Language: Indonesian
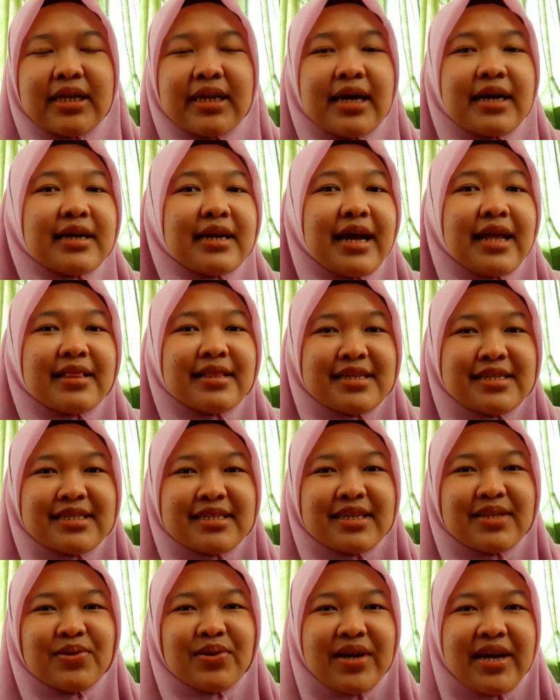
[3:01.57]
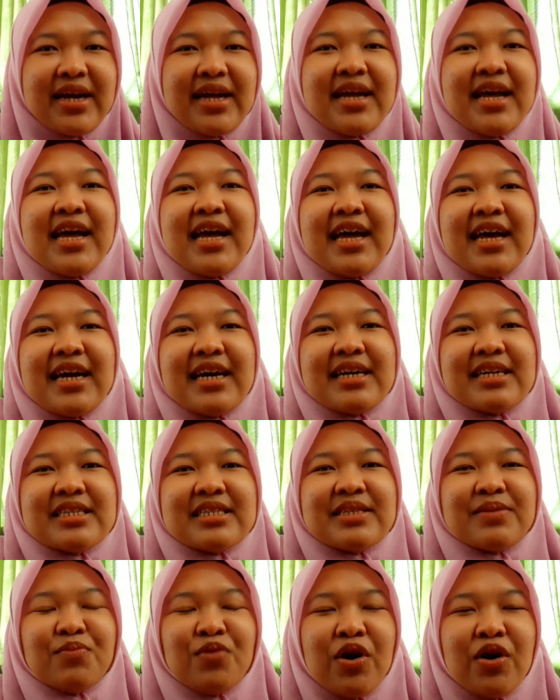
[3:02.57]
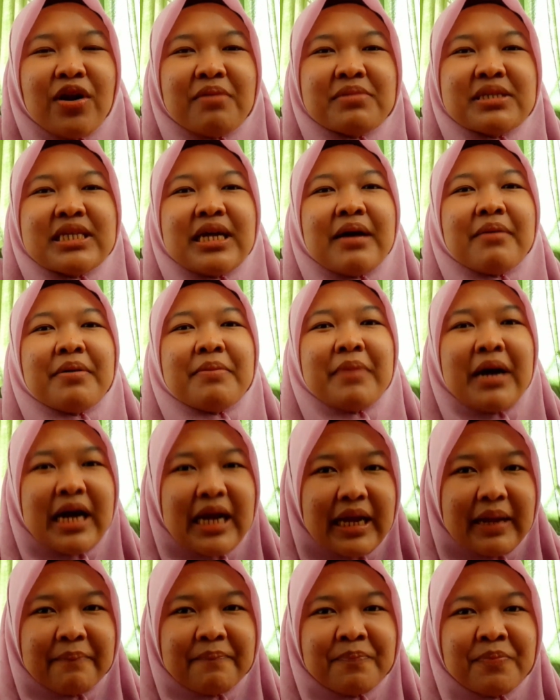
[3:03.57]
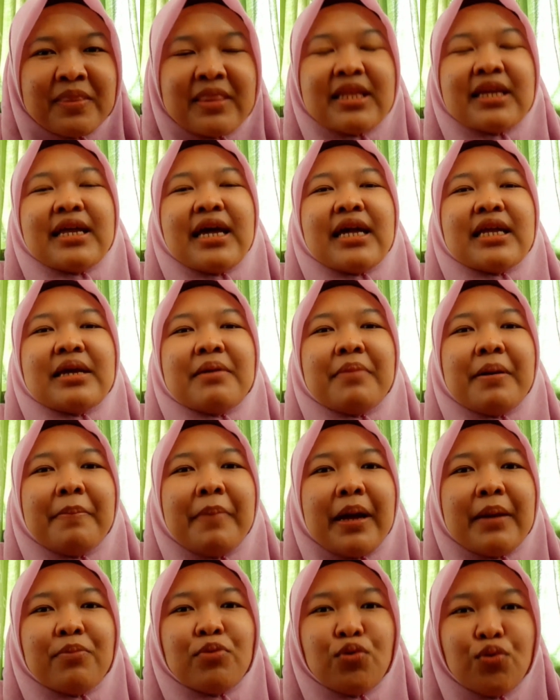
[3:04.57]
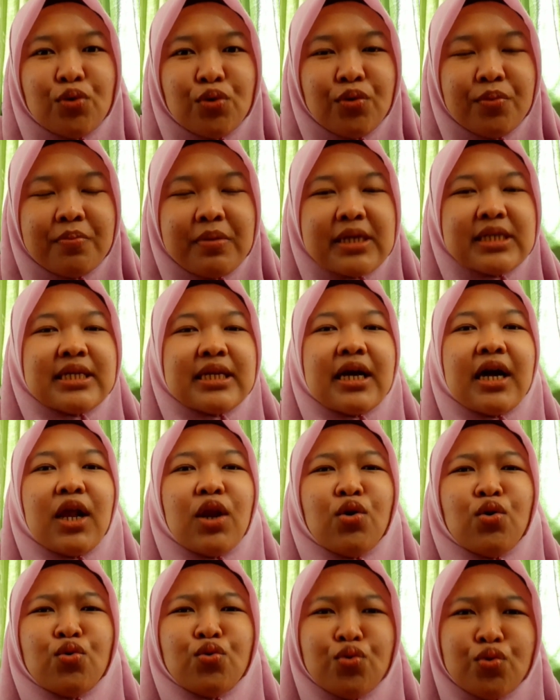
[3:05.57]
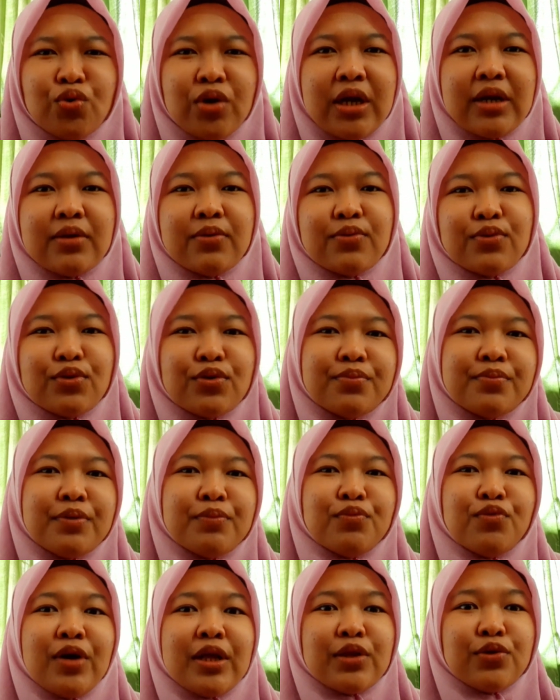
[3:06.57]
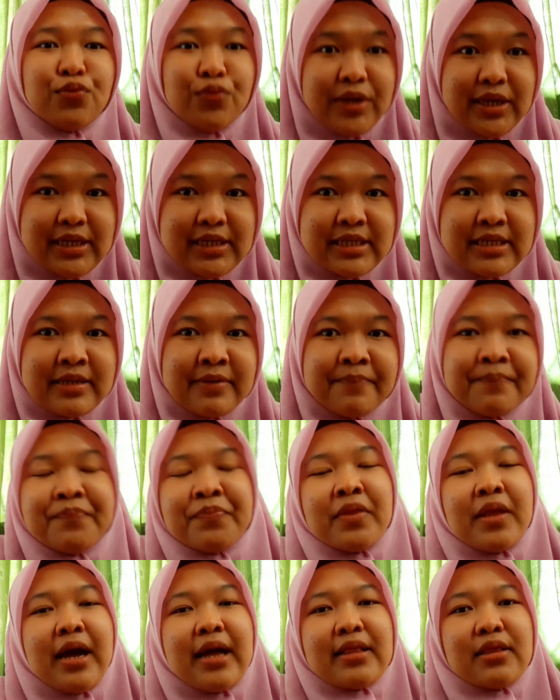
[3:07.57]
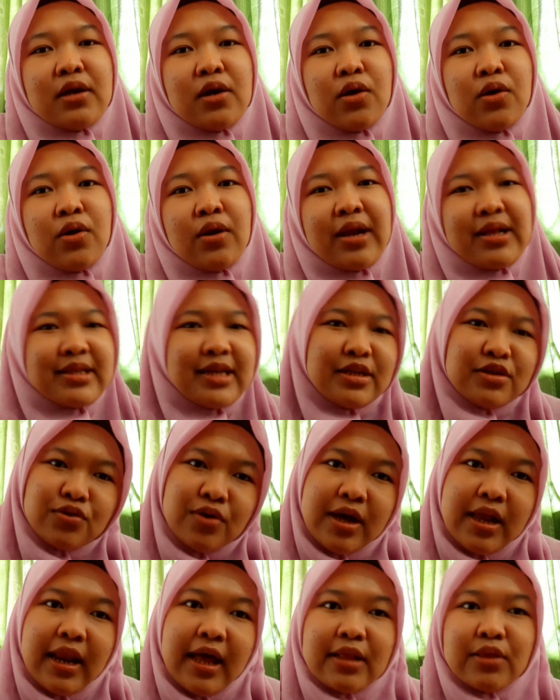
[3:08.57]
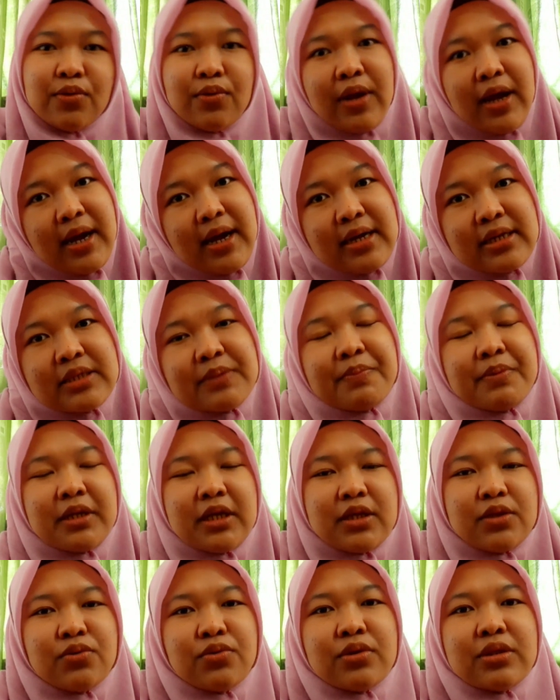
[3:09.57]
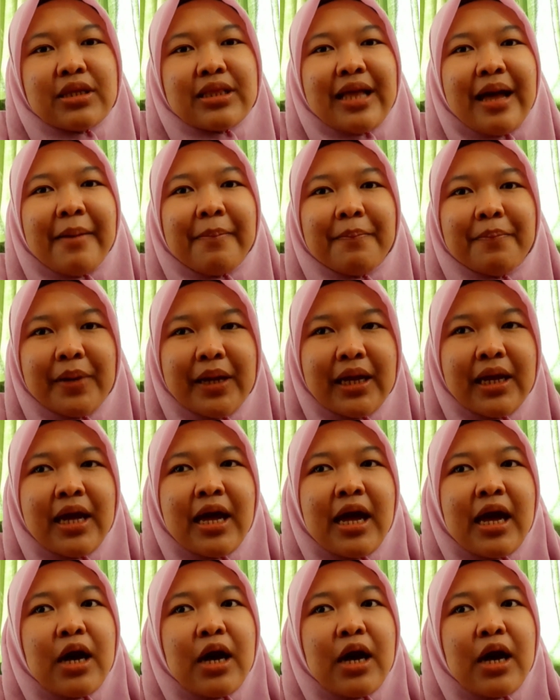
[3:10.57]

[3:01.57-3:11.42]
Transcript: adalah gratis gitu ya. Semua orang bisa memakai. Tidak hanya Bapak Ibu guru, biasanya kalau guru kan untuk membuat kuis atau latihan soal atau ulangan seperti itu tetapi